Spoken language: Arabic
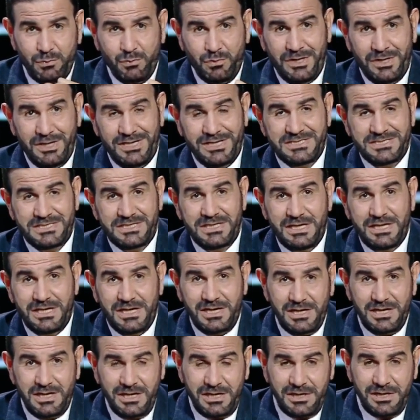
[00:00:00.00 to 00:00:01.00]
وهذه
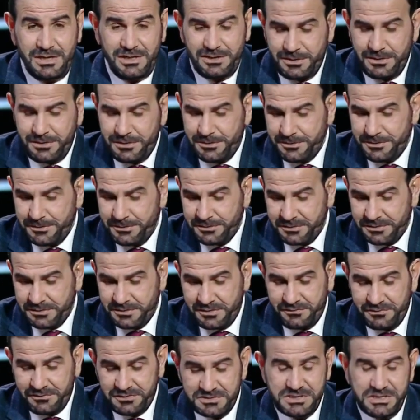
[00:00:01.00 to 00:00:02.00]

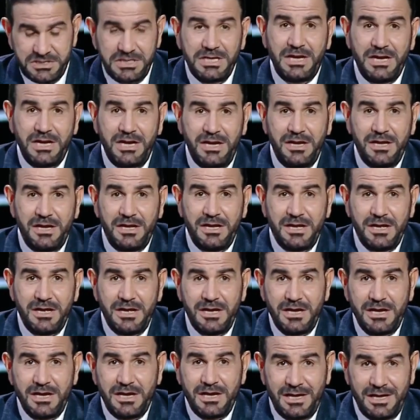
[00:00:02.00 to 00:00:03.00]
التفاصيل
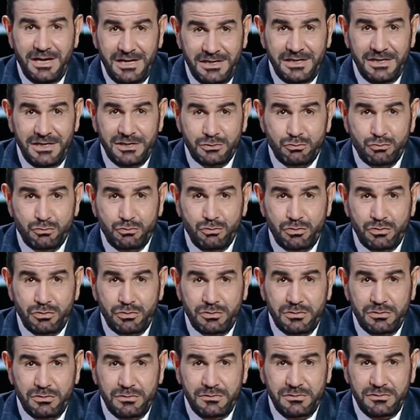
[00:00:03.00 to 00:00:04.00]
أن
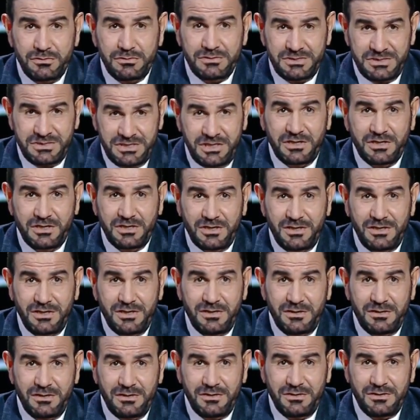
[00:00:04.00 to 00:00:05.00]
نذكر
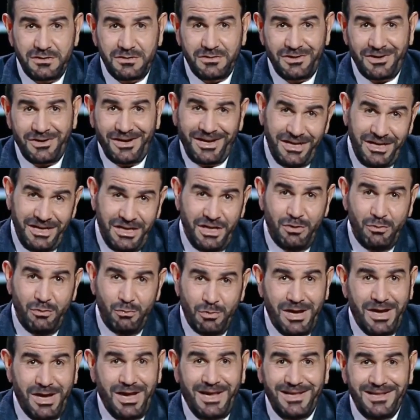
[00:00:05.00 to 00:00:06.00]
ذكرى رحيل
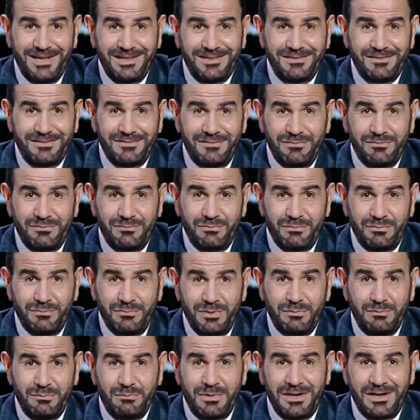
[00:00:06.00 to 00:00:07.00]
واحد
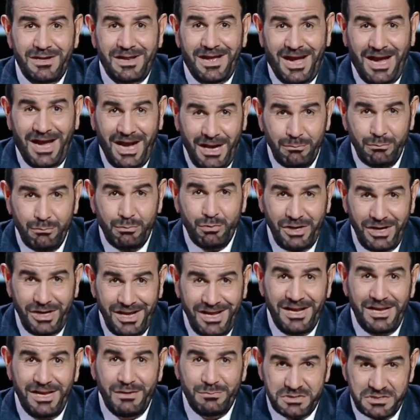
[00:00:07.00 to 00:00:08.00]
ممن أحبوا
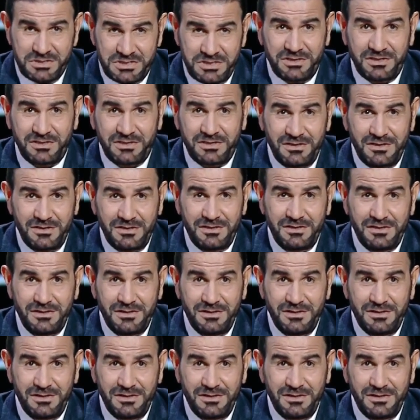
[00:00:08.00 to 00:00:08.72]
الأهلي بصدق